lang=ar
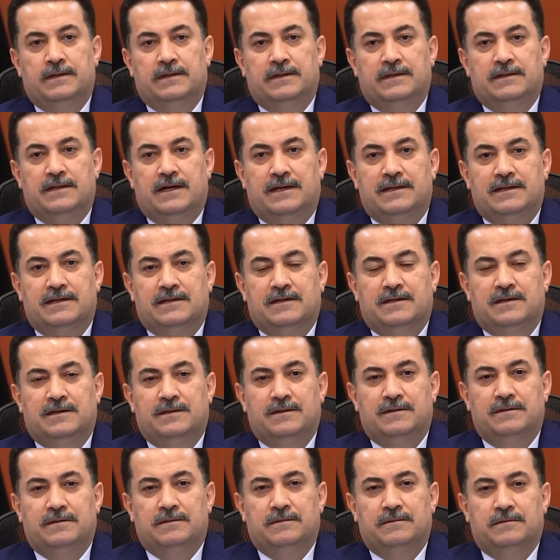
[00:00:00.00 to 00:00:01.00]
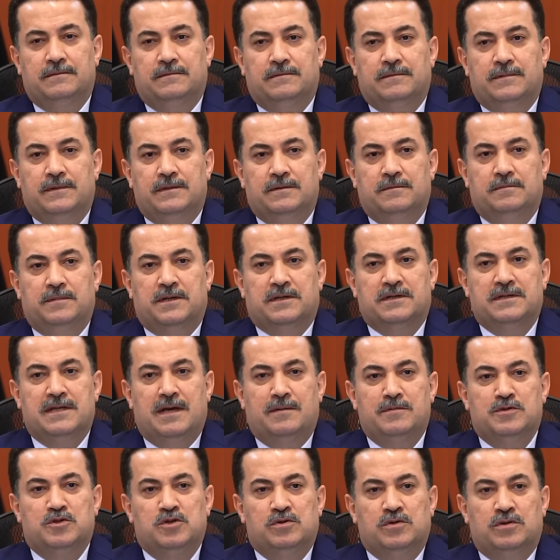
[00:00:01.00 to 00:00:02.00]
لذلك
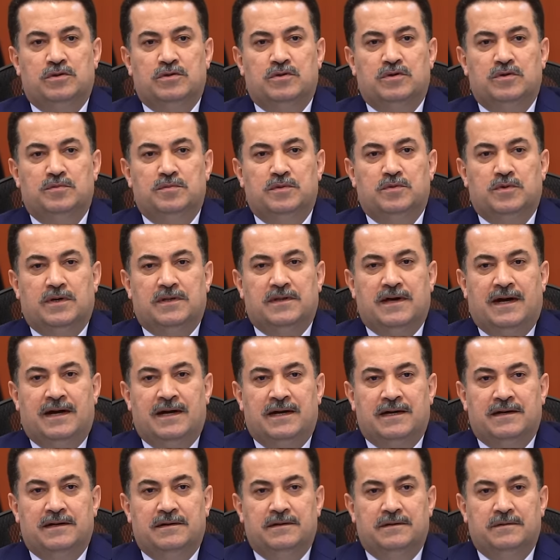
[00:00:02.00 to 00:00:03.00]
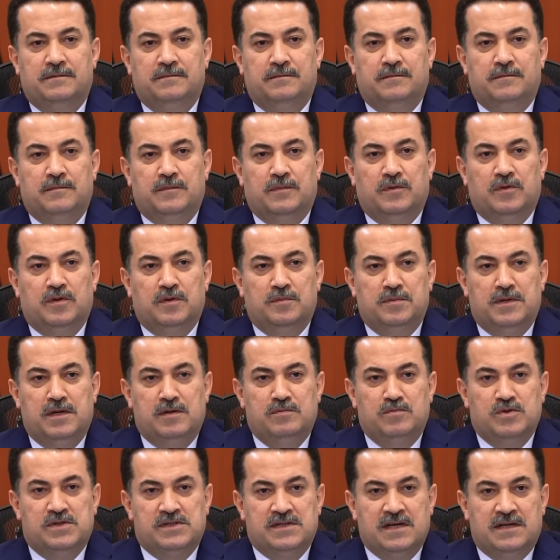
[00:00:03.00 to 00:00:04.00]
البرنامج الحكومي وضعها من ضمن
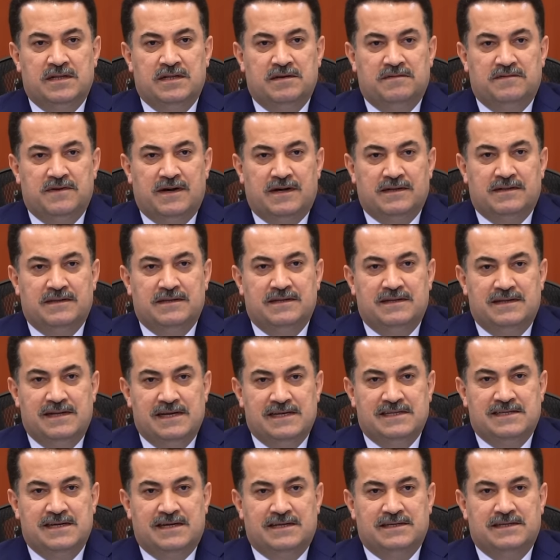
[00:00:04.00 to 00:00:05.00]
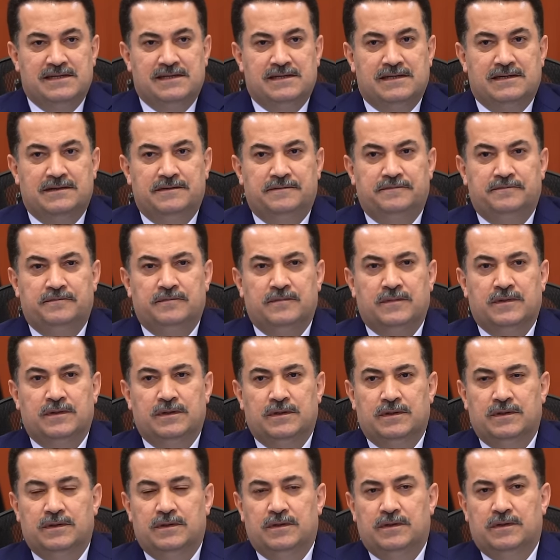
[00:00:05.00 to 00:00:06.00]
المستهدفات الأساسية
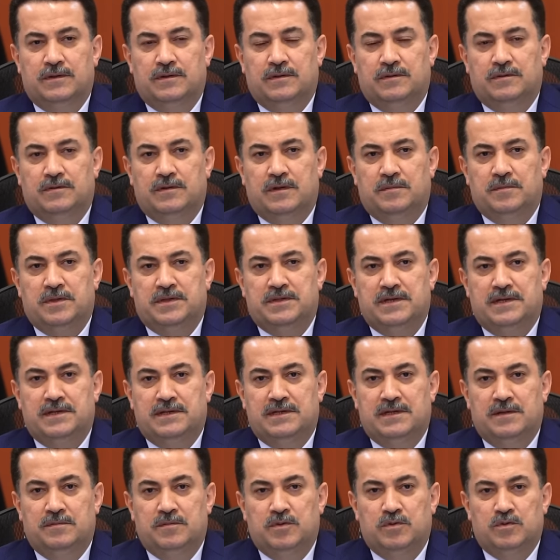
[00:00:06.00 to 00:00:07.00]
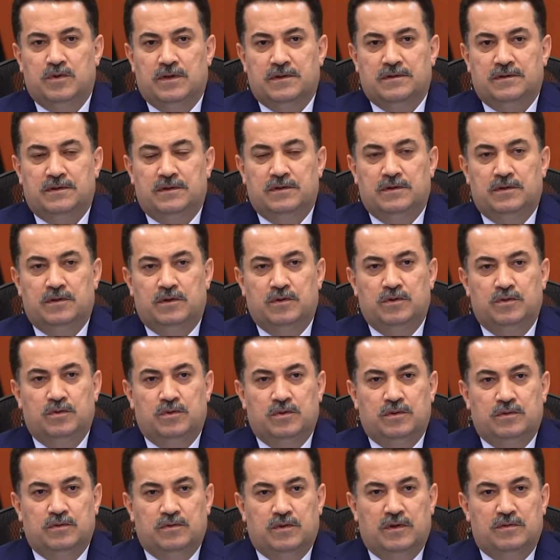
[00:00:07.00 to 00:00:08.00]
وبدأنا بوضع
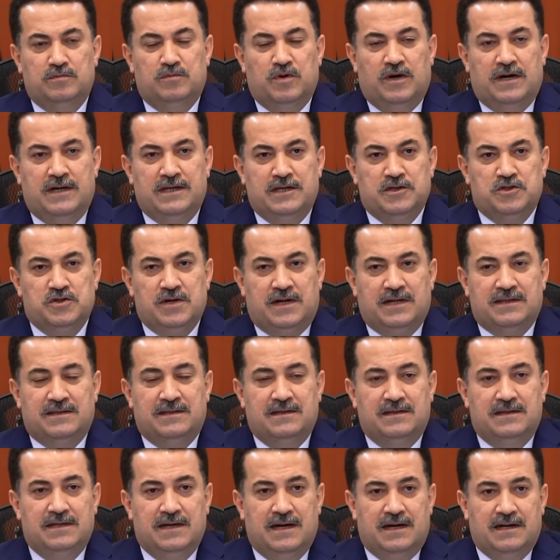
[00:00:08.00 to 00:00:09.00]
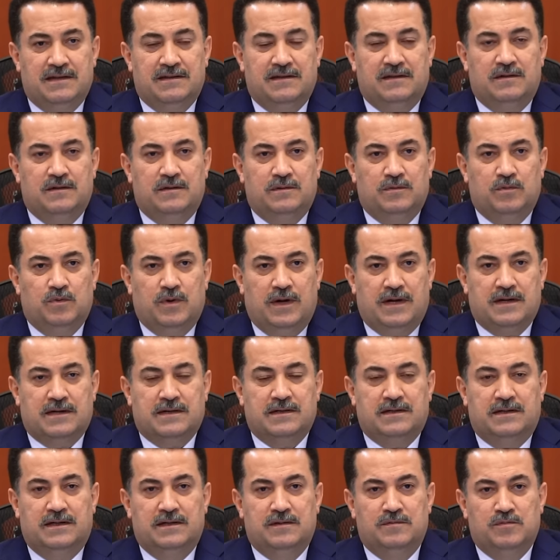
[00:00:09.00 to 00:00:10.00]
الحلول والمعالجات لهذا
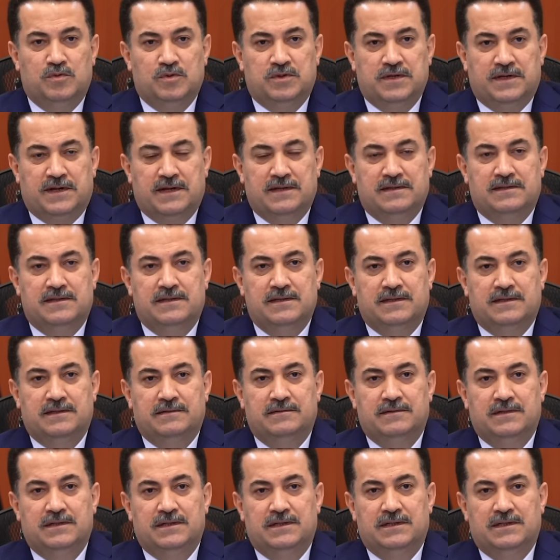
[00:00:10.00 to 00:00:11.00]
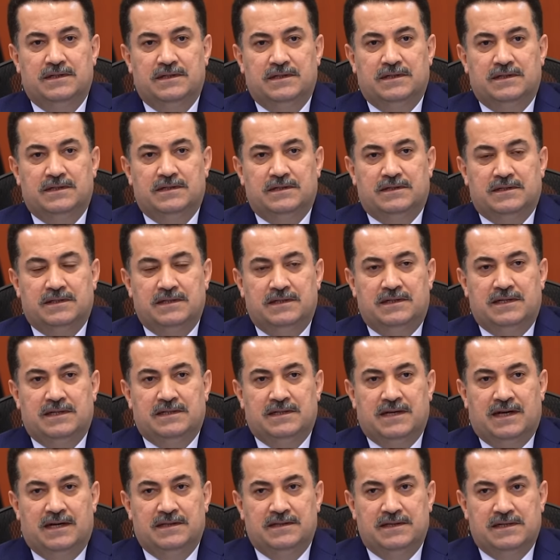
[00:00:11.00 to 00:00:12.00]
الواقع المتردي طيلة
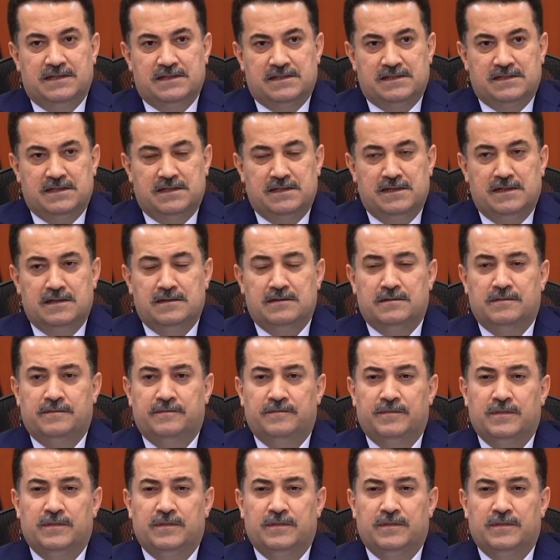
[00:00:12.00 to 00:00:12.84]
هذه السنين